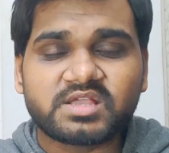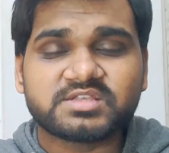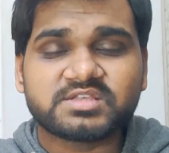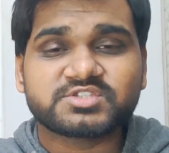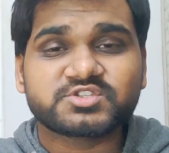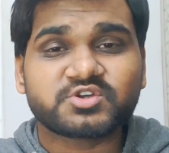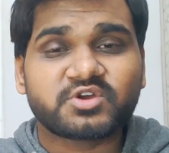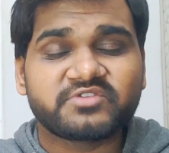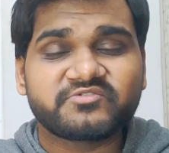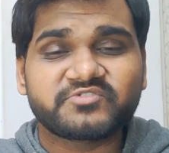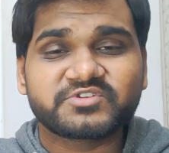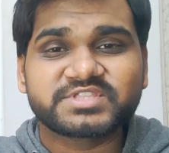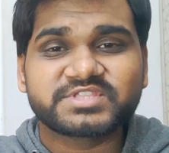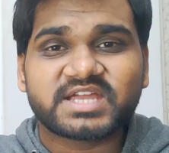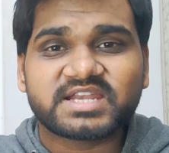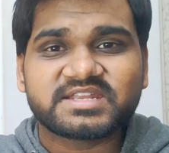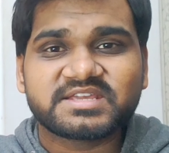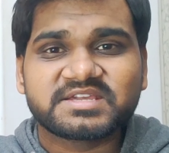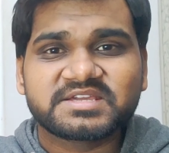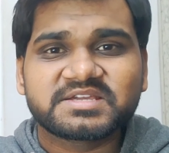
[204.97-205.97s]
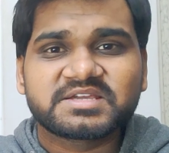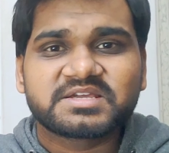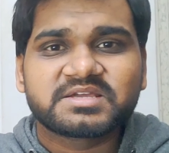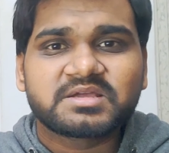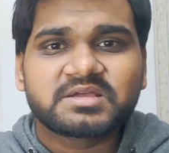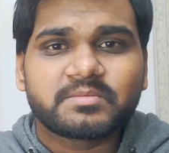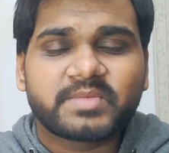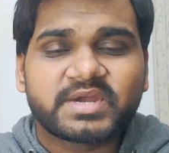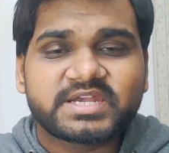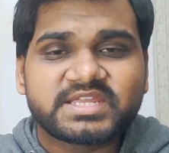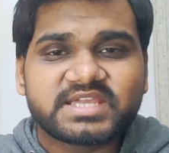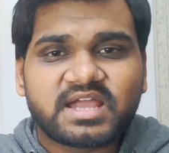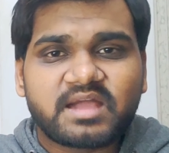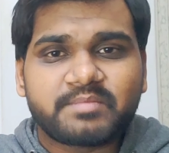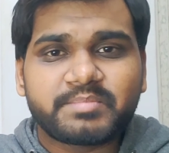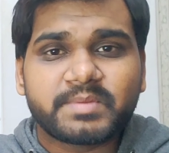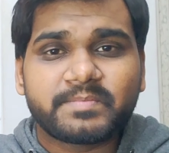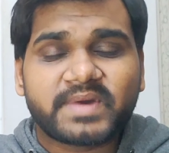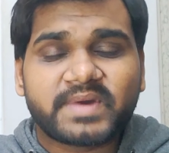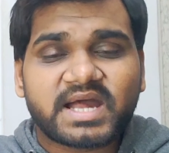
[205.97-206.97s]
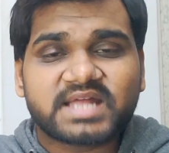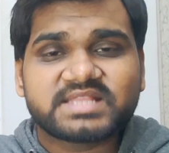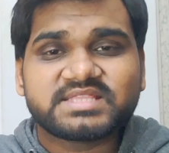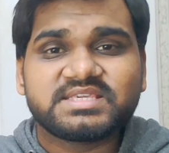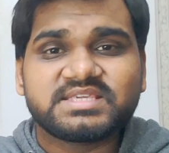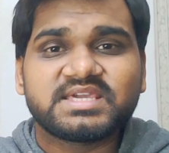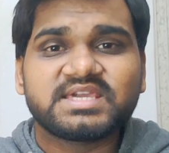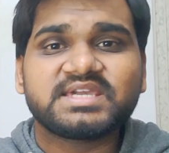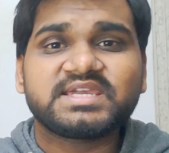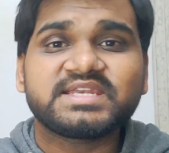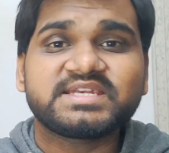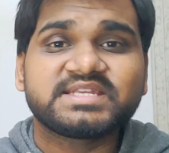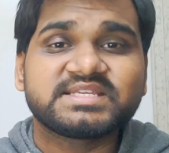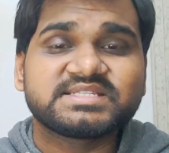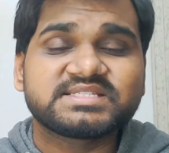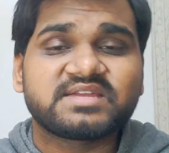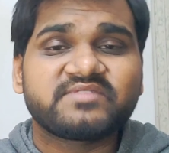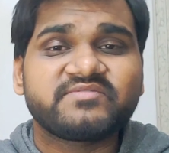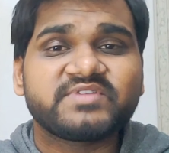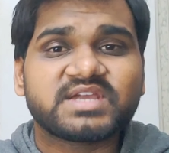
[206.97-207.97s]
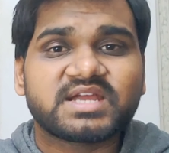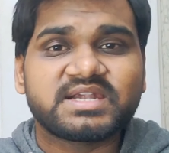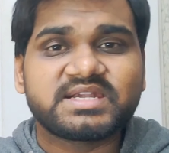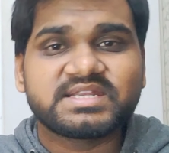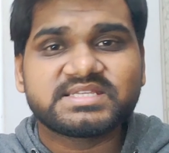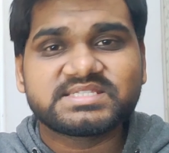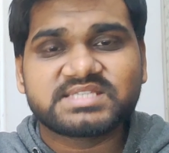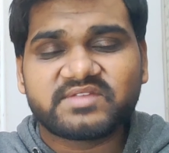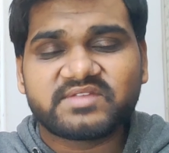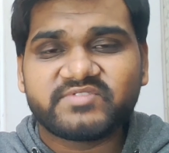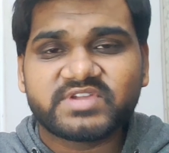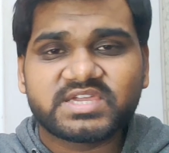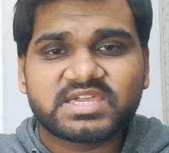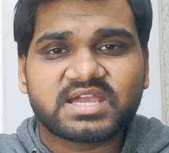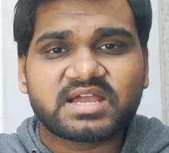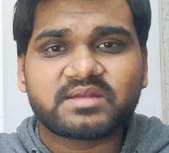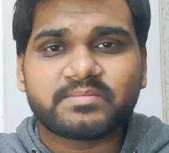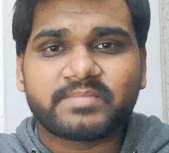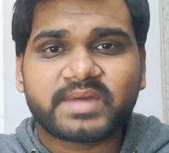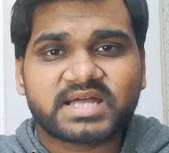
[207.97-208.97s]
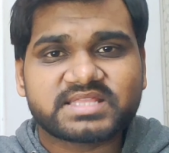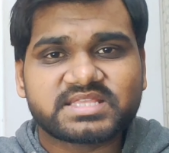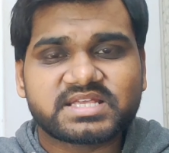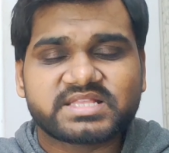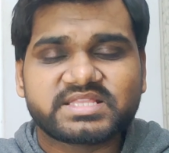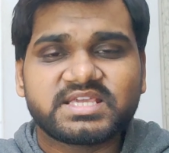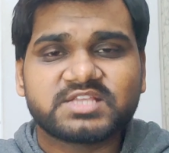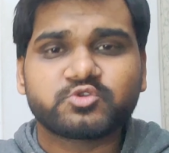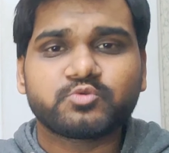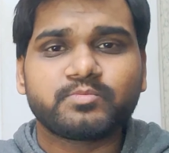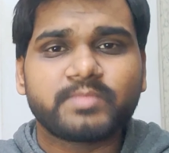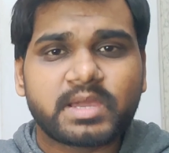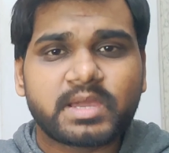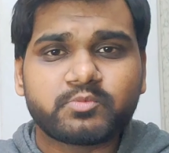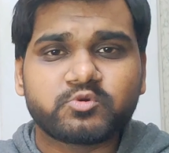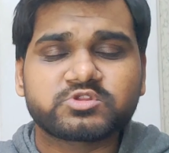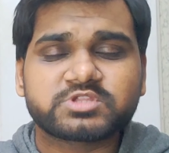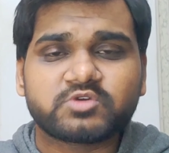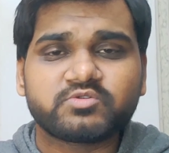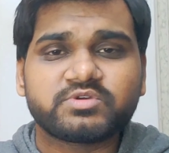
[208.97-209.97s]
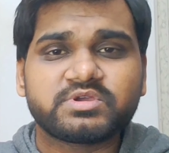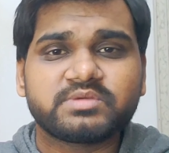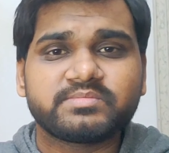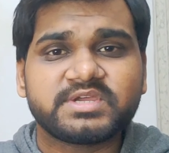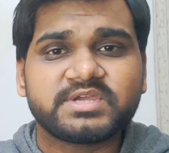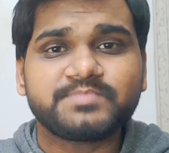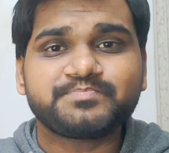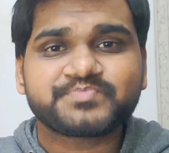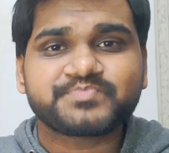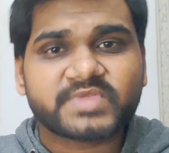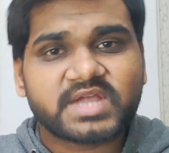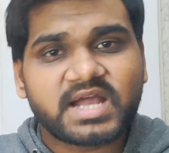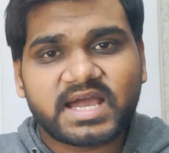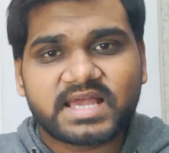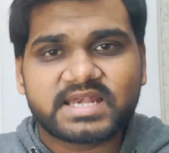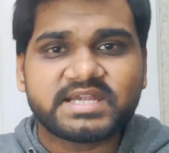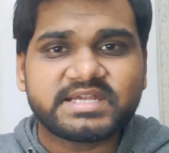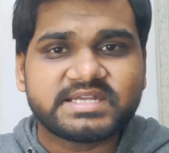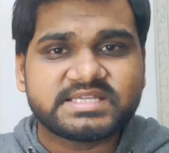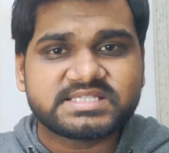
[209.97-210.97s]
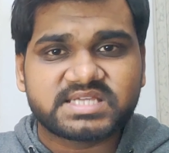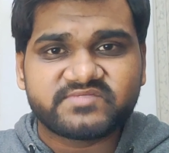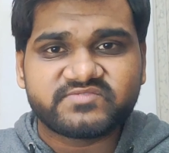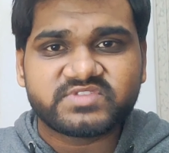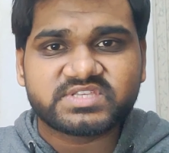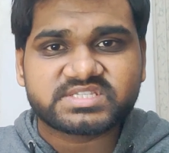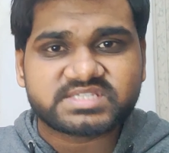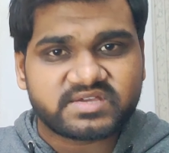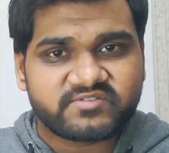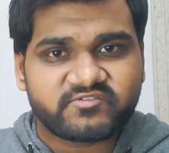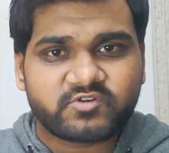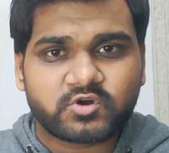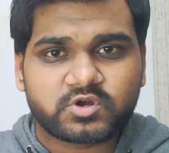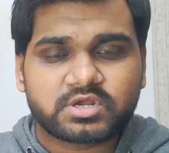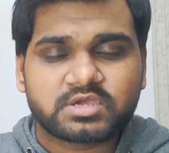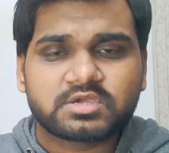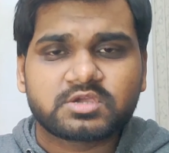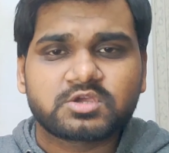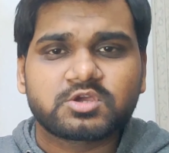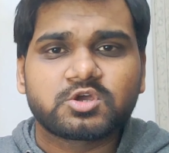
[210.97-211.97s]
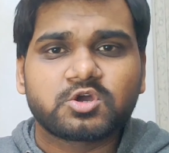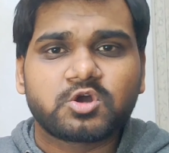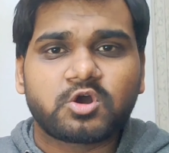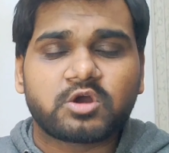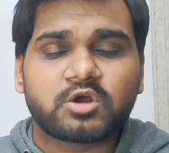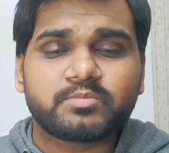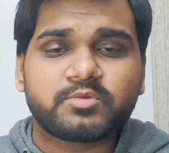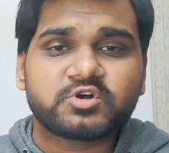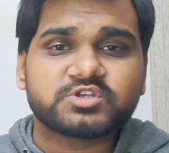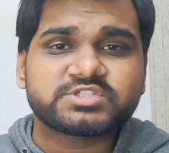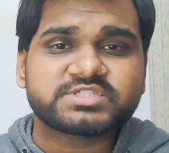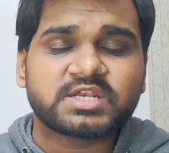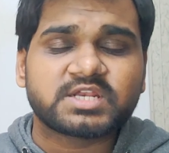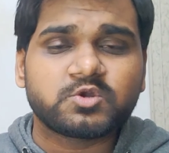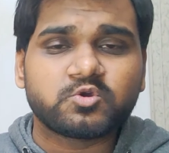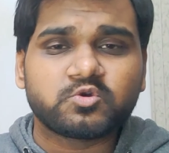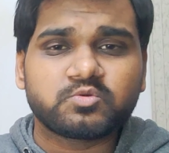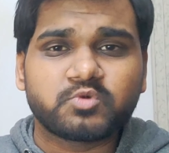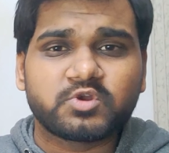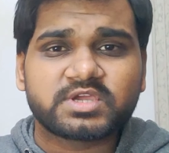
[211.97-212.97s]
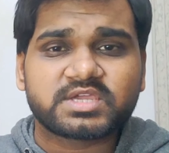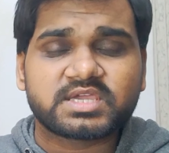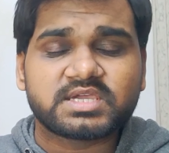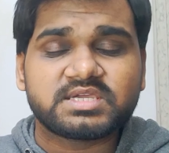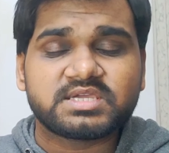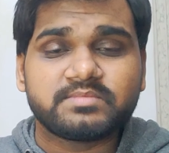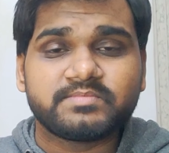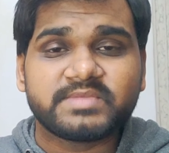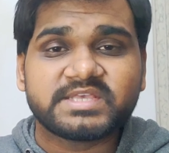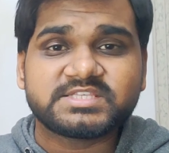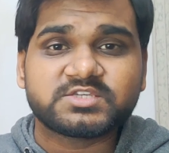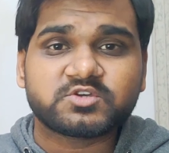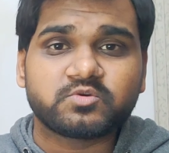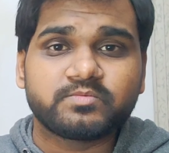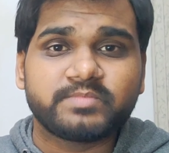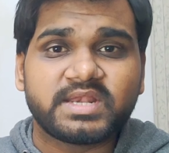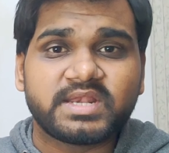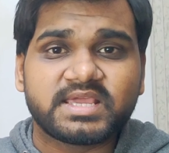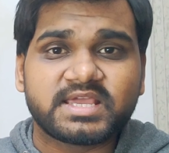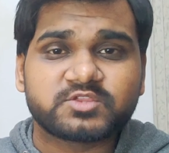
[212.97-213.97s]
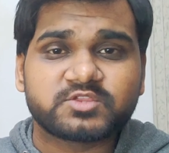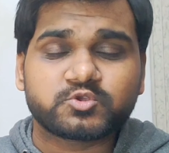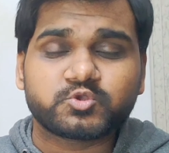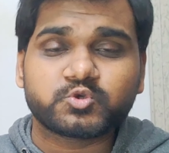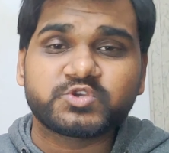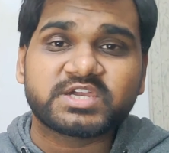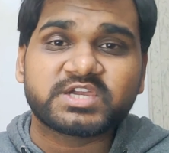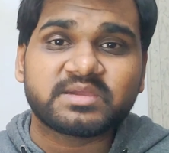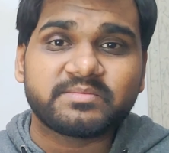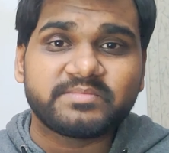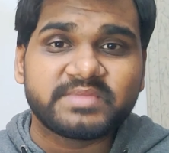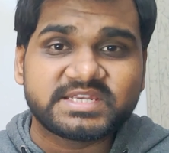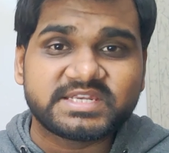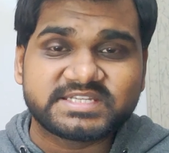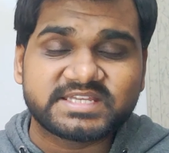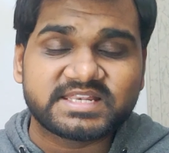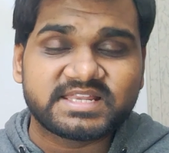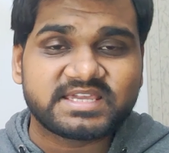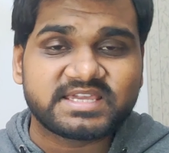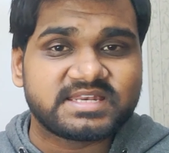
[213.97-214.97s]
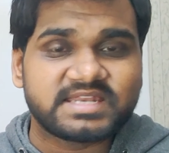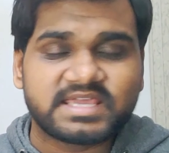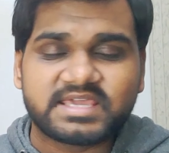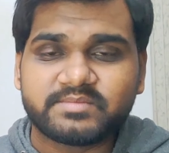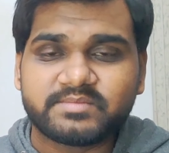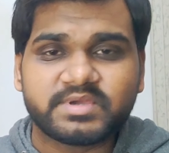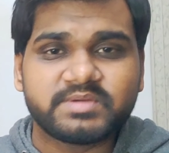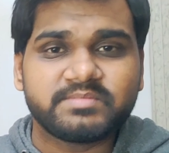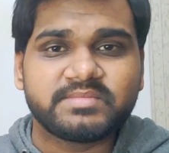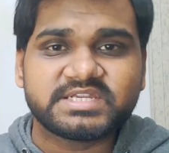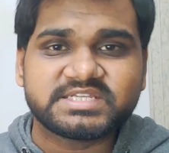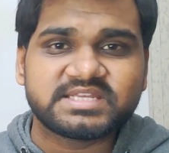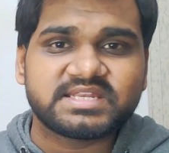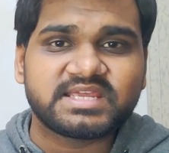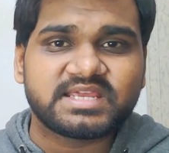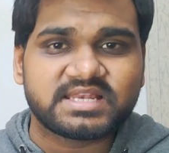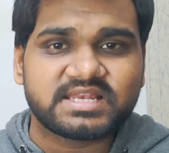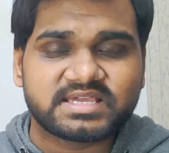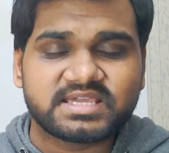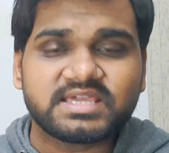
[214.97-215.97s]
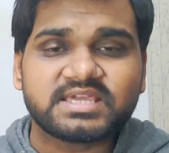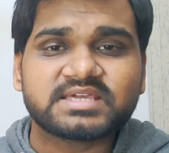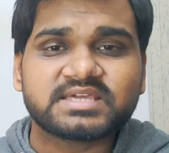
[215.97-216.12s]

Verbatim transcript: सॉरी फॉर दैट बट यहाँ पे बात यह है कि डिजर्विंग अनडिजर्विंग की अगर बात आती है तो मैं बोलता हूँ कि भाई हालन डिजर्व दिस अवार्ड और बहुत सारे लोग बोलेंगे कि मेसी को मिल गया तो तुझे क्या मिर्ची लगी नहीं भाई मिर्ची नहीं लगी